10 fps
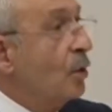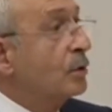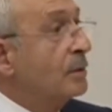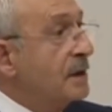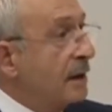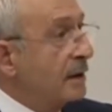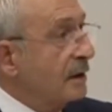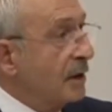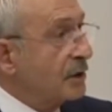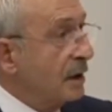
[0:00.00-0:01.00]
Olmaz
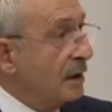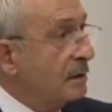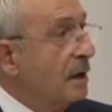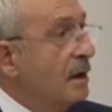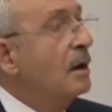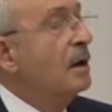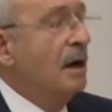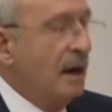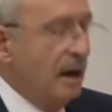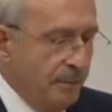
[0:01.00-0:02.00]
arkadaşlar.
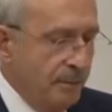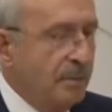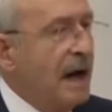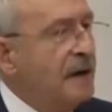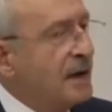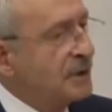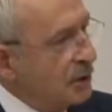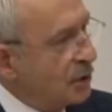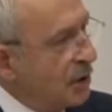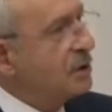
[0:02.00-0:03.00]
Ben
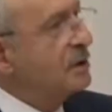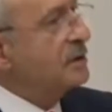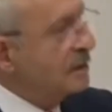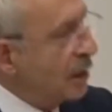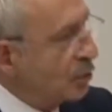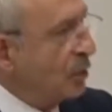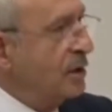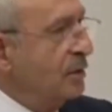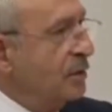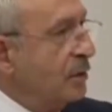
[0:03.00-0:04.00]
nasıl seçtiğinizi de
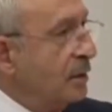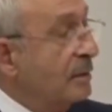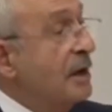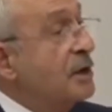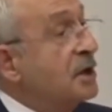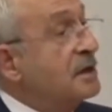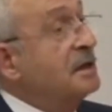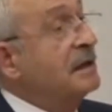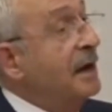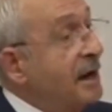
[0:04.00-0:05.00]
çok iyi biliyorum.
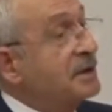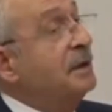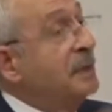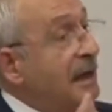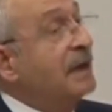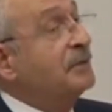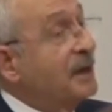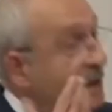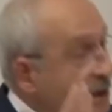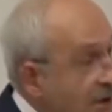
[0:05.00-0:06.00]
Sizin de nasıl
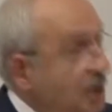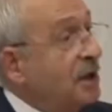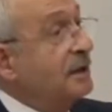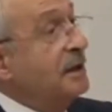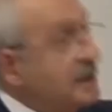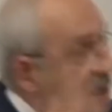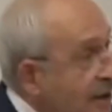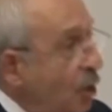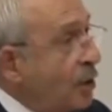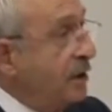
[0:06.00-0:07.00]
milletvekili seçildiğinizi
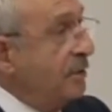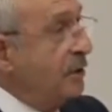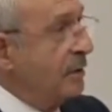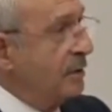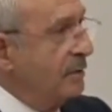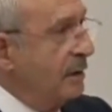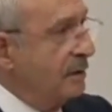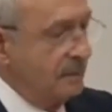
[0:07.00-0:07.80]
de çok iyi biliyorum.